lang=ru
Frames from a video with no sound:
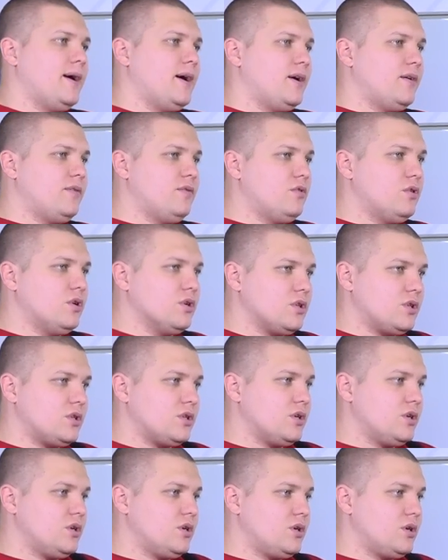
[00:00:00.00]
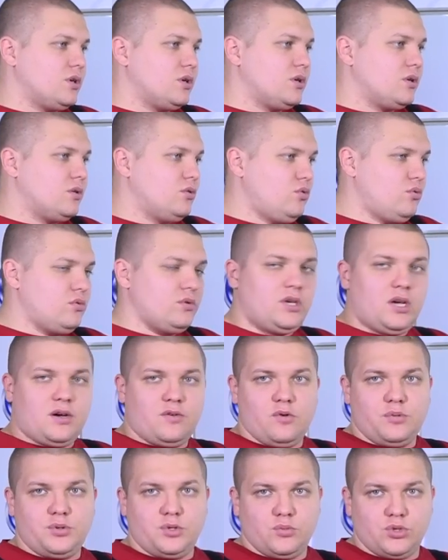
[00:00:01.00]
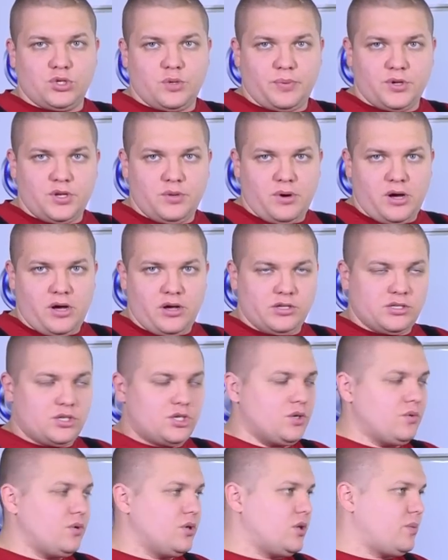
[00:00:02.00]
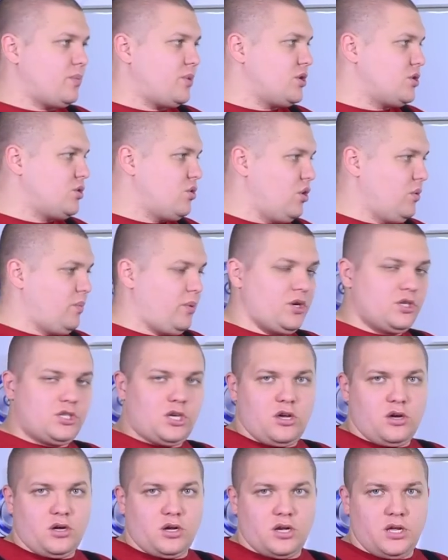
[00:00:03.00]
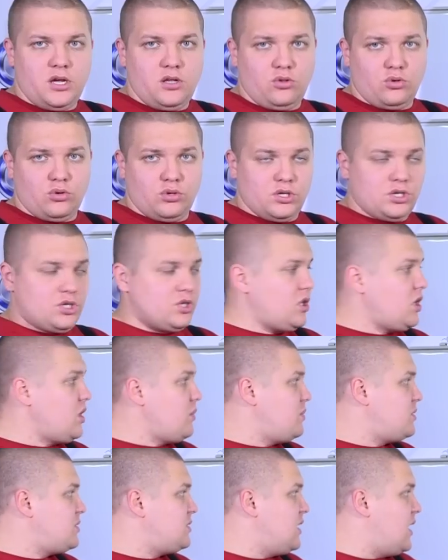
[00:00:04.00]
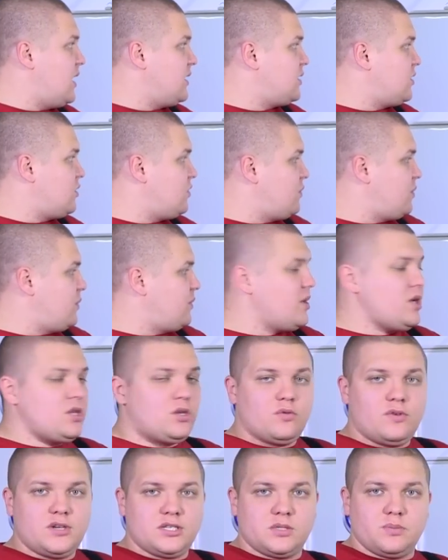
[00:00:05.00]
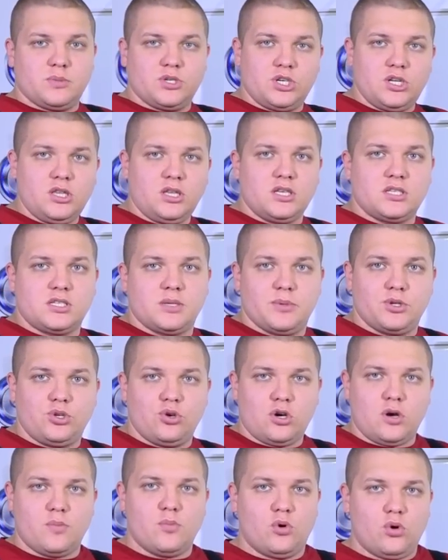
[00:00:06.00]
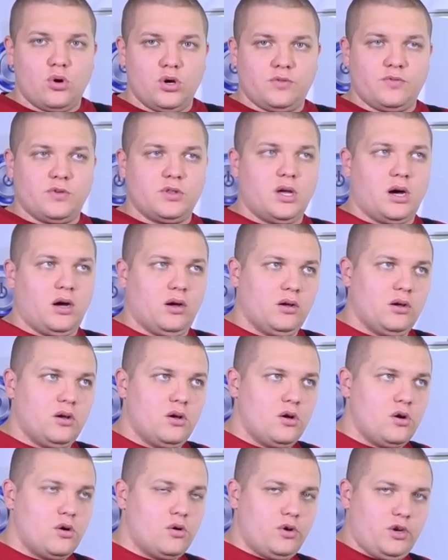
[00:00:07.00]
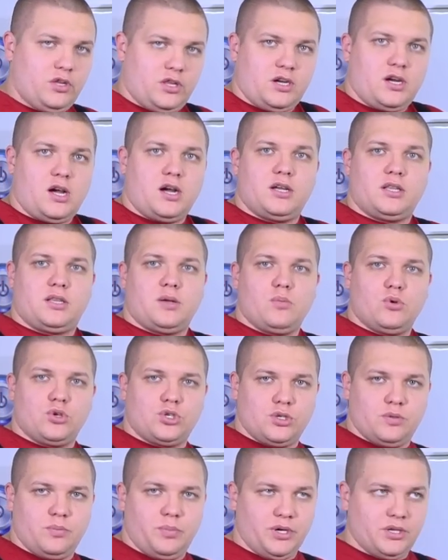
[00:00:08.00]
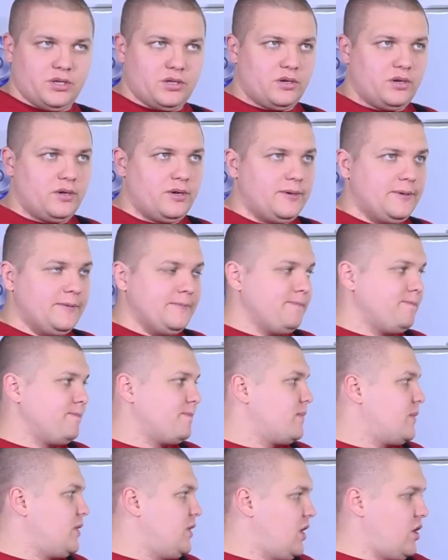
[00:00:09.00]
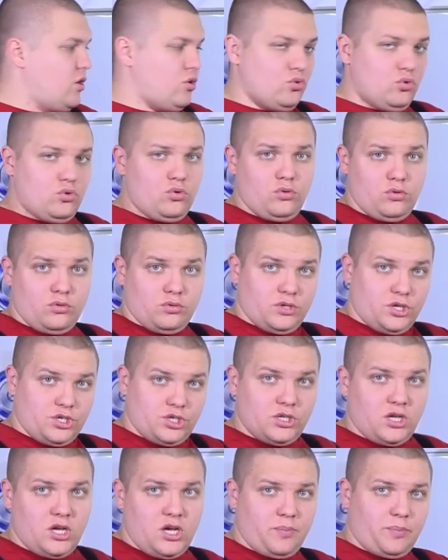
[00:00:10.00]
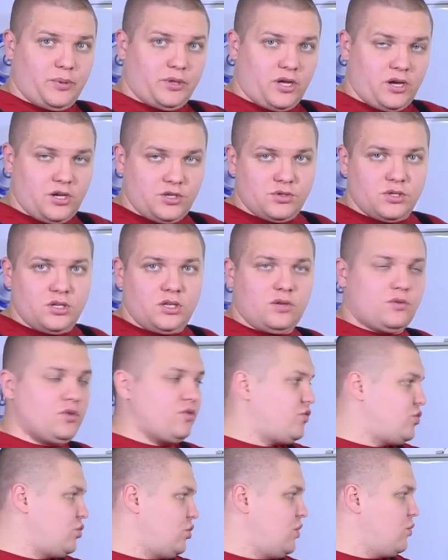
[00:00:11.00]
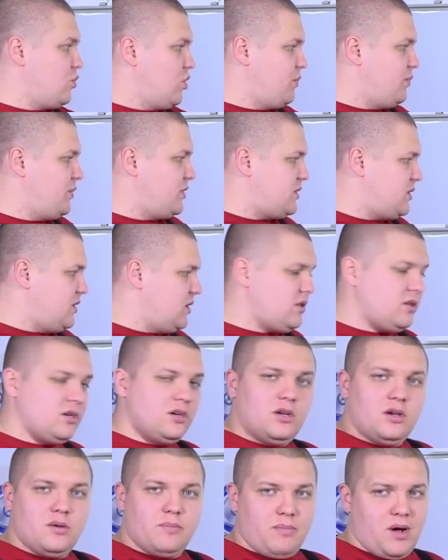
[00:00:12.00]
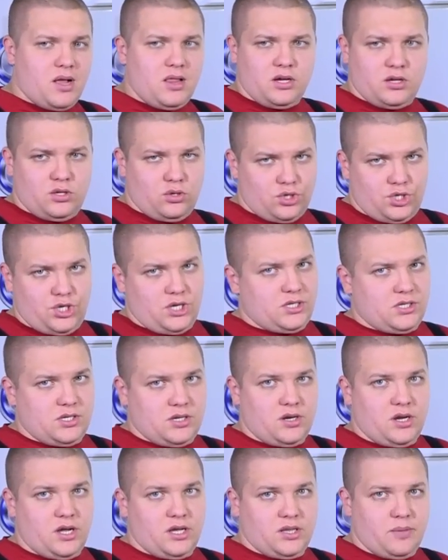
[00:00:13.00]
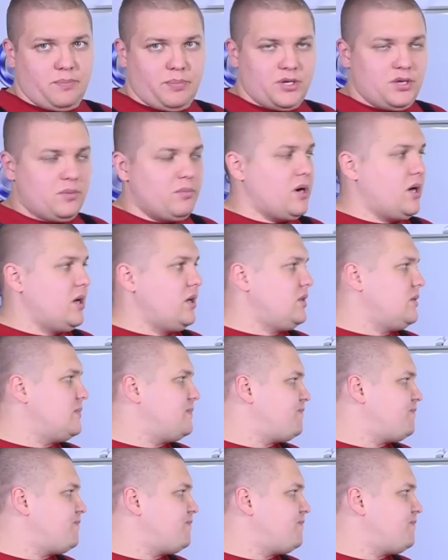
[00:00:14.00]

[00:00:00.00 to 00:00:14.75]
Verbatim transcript: Вот. Э, ну, я, в общем, уже понимаю, из-за чего это происходит. Приезжаю к клиенту и начинаю объяснять. Я говорю, вы понимаете, у вас с машинки самотеком уходит вода. Он говорит, а как это может быть? Я говорю, ну, начинаю, пытаюсь вот это вот все ему объяснить. Мало кто, честно говоря, это понимает.